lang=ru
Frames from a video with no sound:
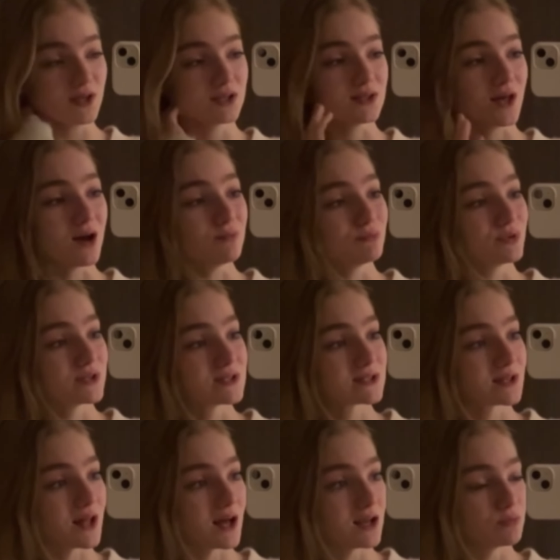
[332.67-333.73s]
Нам
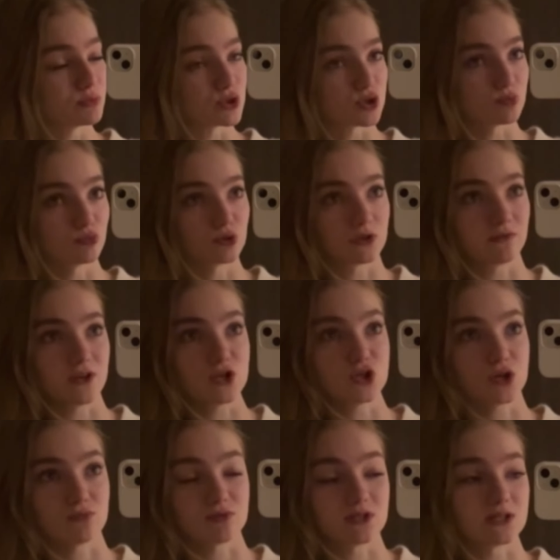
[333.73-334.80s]
прислали почему-то
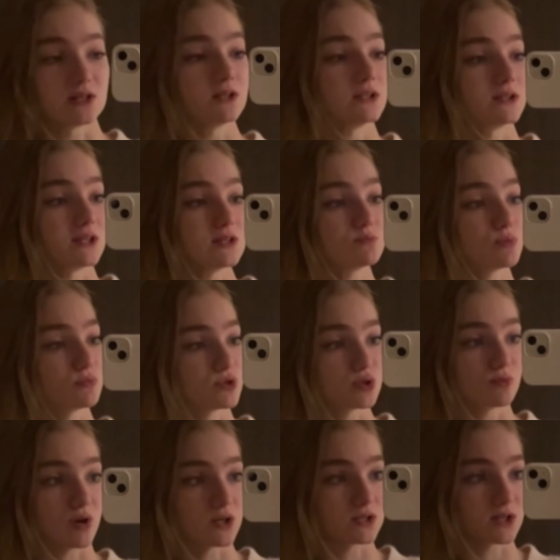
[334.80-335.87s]
вечером сделать тест по
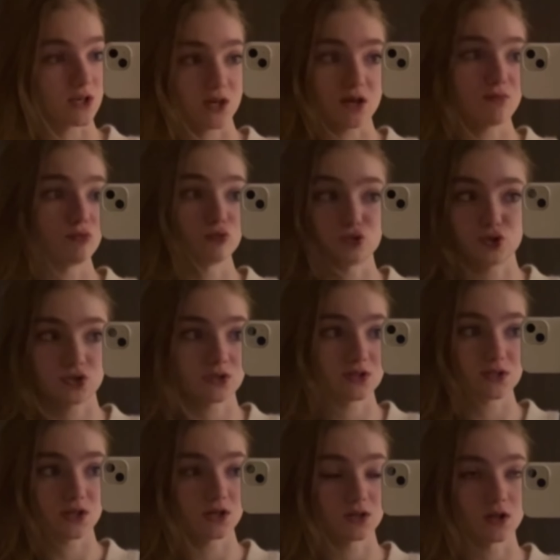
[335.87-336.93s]
математике, я его сейчас
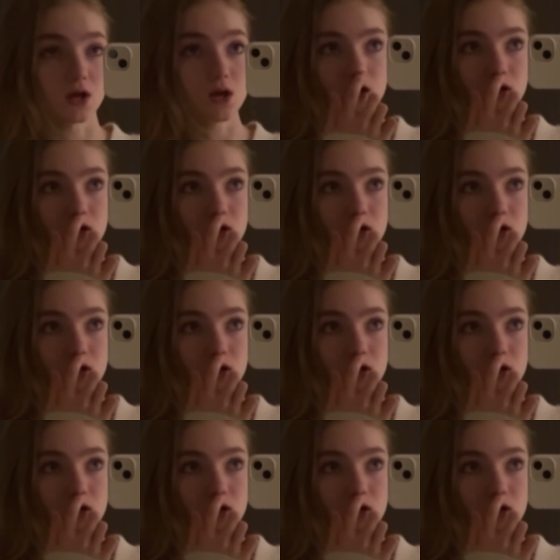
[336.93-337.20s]
сделала.